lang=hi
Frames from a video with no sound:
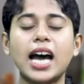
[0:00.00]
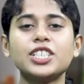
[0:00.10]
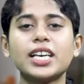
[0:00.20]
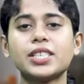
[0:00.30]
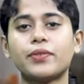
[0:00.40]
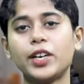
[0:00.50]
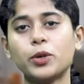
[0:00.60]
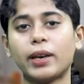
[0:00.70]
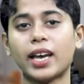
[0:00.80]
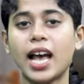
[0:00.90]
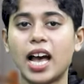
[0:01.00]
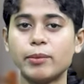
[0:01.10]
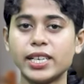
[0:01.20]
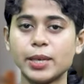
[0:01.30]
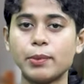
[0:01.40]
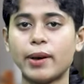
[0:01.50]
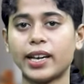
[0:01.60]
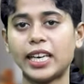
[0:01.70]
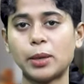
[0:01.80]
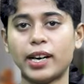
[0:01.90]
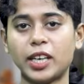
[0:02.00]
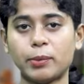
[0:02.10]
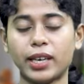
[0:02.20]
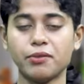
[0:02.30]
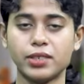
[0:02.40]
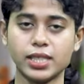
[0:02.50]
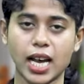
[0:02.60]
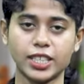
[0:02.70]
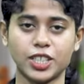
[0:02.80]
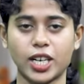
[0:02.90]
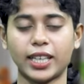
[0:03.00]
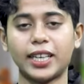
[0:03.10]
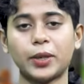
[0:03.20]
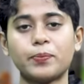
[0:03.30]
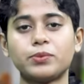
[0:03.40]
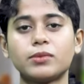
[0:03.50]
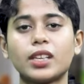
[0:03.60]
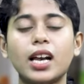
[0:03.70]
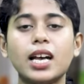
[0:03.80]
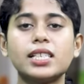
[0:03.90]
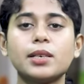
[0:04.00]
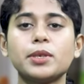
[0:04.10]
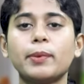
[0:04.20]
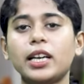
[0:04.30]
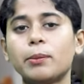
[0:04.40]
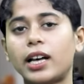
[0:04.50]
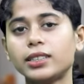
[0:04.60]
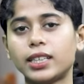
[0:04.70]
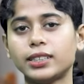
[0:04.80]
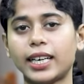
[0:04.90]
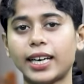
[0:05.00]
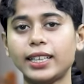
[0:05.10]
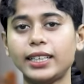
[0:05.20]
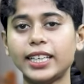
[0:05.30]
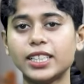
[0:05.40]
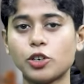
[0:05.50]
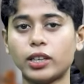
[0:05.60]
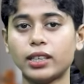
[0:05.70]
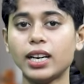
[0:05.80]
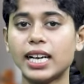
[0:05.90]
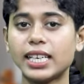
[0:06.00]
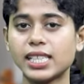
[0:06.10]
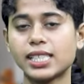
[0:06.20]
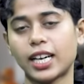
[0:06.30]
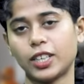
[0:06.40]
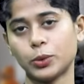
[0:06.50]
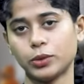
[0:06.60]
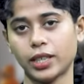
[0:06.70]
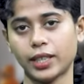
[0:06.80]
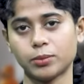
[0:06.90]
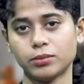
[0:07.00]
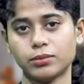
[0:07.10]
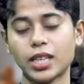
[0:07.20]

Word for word: आज के इस वीडियो में हम इसी बीमारी के बारे में विस्तार से जानेंगे सबसे पहले बात करते हैं कि ये डिसऑर्डर किस कारण होता है